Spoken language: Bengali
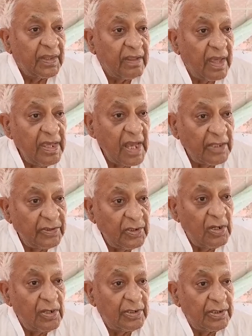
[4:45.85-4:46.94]
সেই
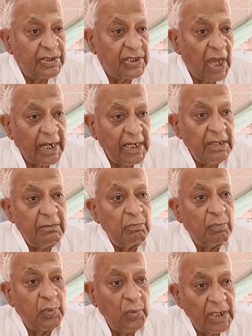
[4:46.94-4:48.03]
আন্দোলন যারই
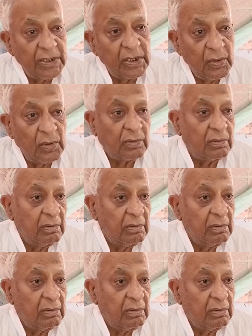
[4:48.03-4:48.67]
ভুলেতে হোক